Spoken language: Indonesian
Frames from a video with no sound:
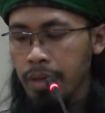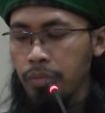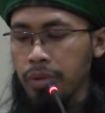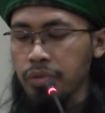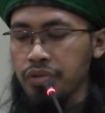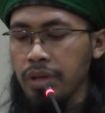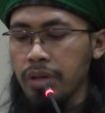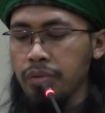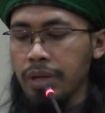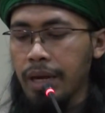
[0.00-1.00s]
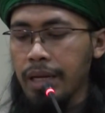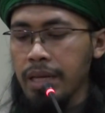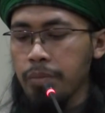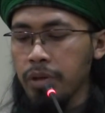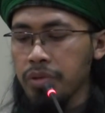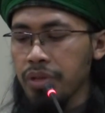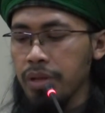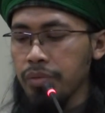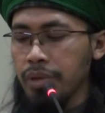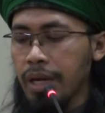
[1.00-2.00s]
Wa tusalluna alaihim wa
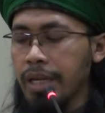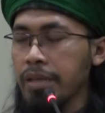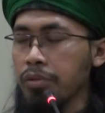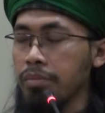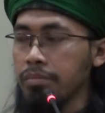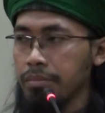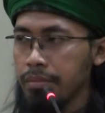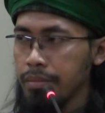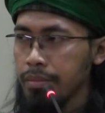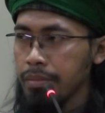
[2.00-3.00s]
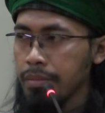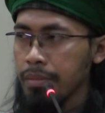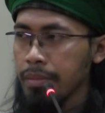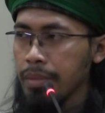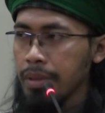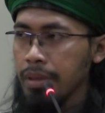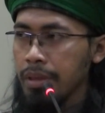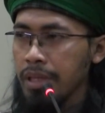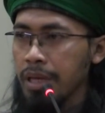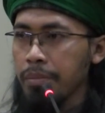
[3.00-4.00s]
yusalluna alaikum
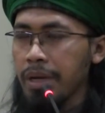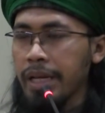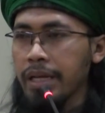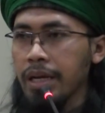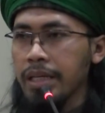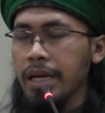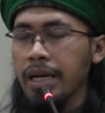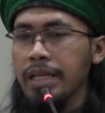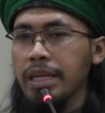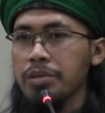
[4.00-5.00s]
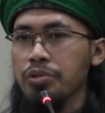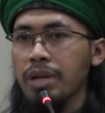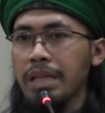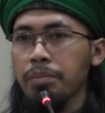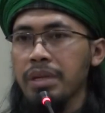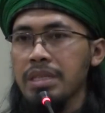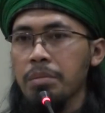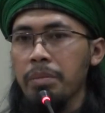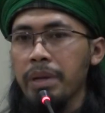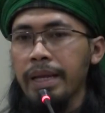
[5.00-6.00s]
yang mereka yang kalian sholat
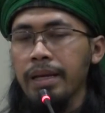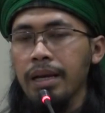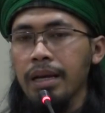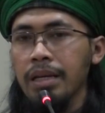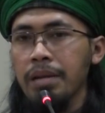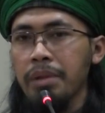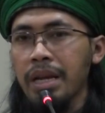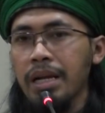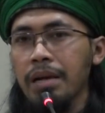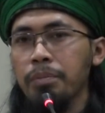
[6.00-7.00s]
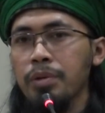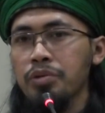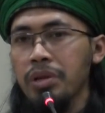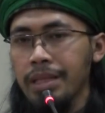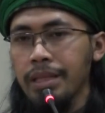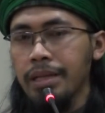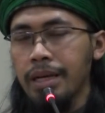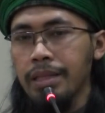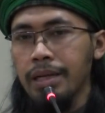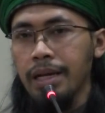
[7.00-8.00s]
bersama mereka dan mereka pun sholat di
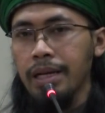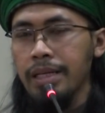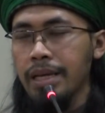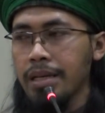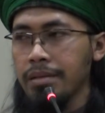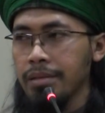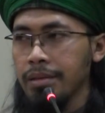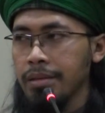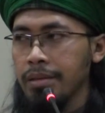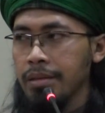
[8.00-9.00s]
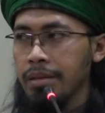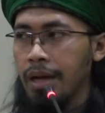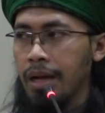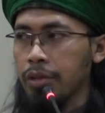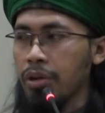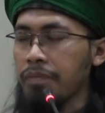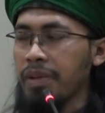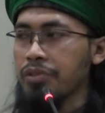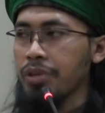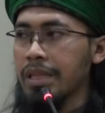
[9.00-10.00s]
tengah-tengah kalian atau
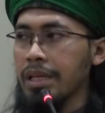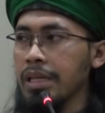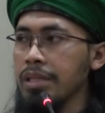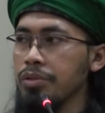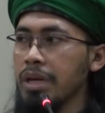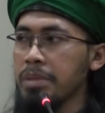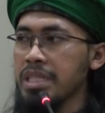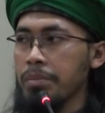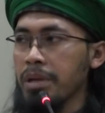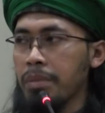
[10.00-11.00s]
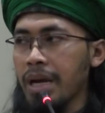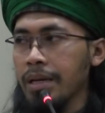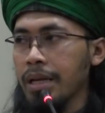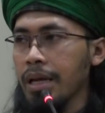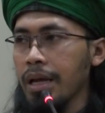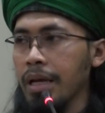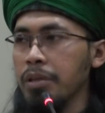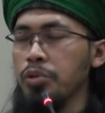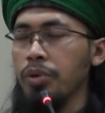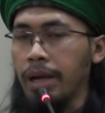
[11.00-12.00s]
lapan sholat ini juga bisa bermakna
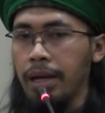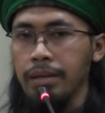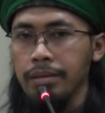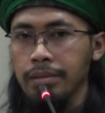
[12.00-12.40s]
ad-doa